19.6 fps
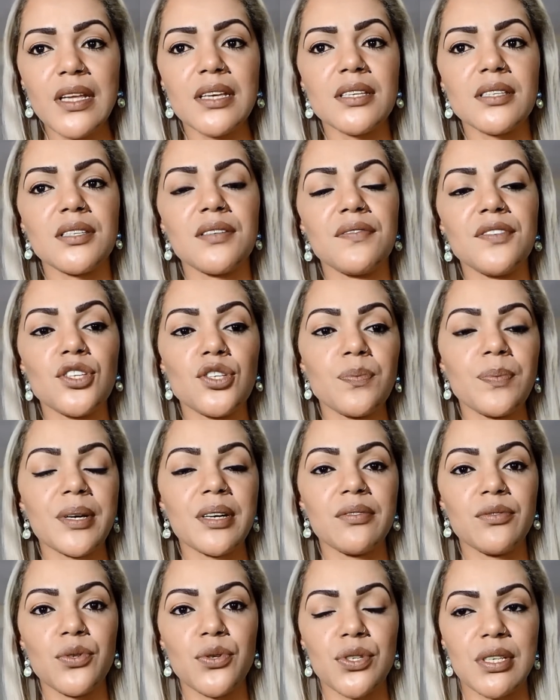esse vídeo
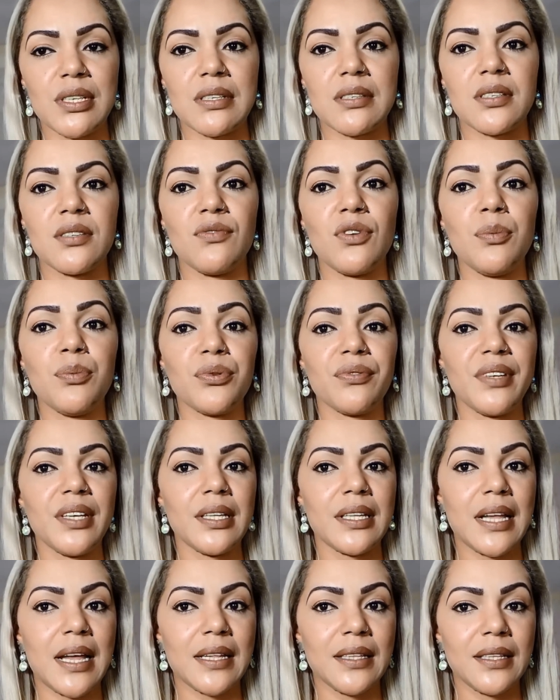pra vocês. Eu vou
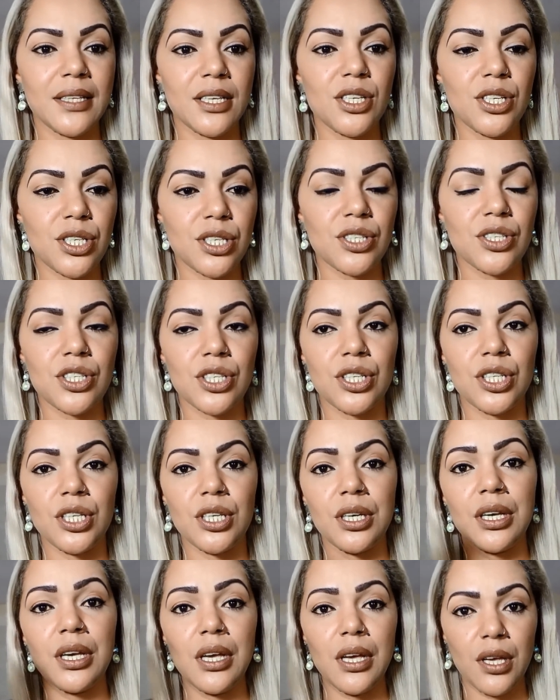aproveitar a deixa de
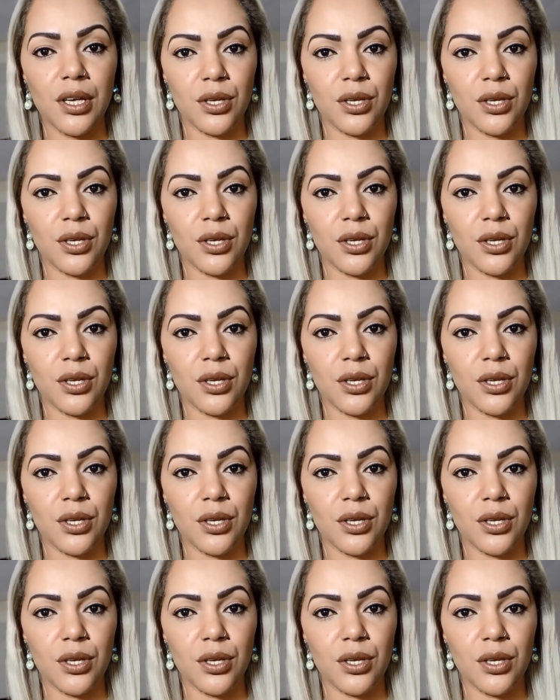que